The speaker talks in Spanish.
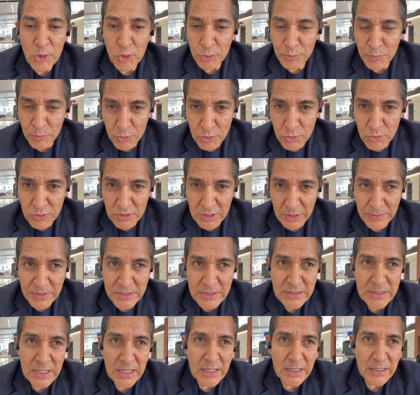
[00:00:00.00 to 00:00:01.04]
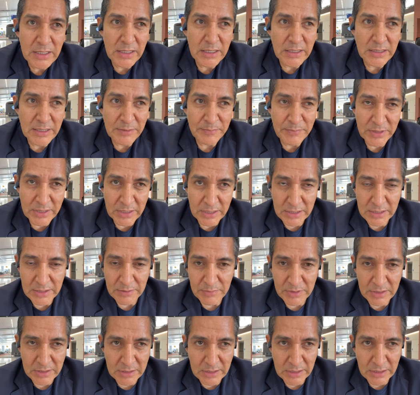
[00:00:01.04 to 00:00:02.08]
los puntos de vista
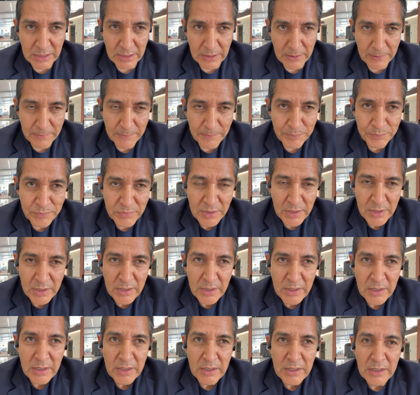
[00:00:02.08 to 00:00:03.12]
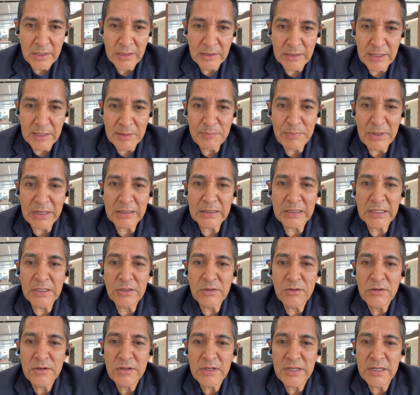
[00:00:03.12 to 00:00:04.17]
independientemente del
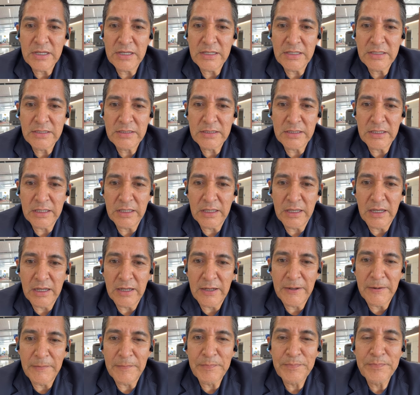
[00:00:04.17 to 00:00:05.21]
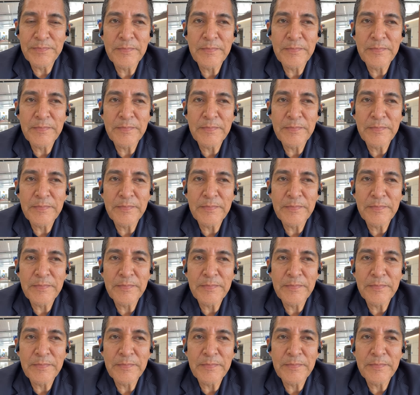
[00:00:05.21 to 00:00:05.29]
partido este, ah,